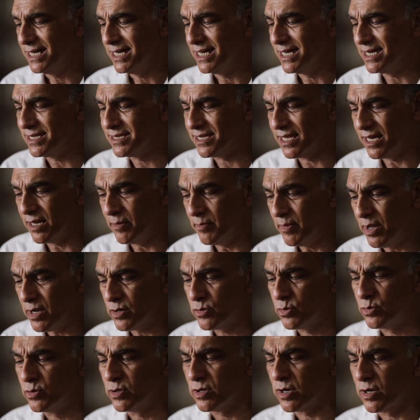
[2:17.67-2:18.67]
اذا لم
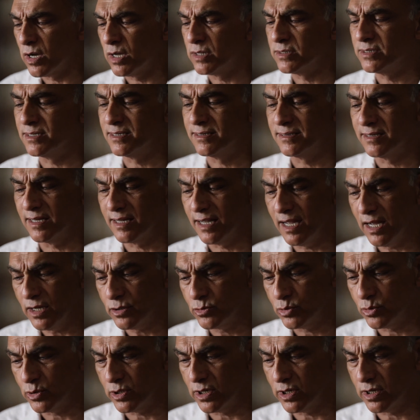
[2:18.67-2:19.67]
اكن قد
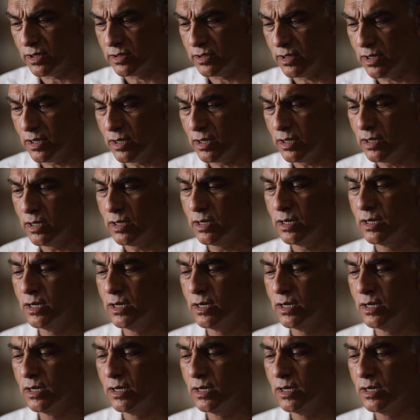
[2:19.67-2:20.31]
اتجهت الى الله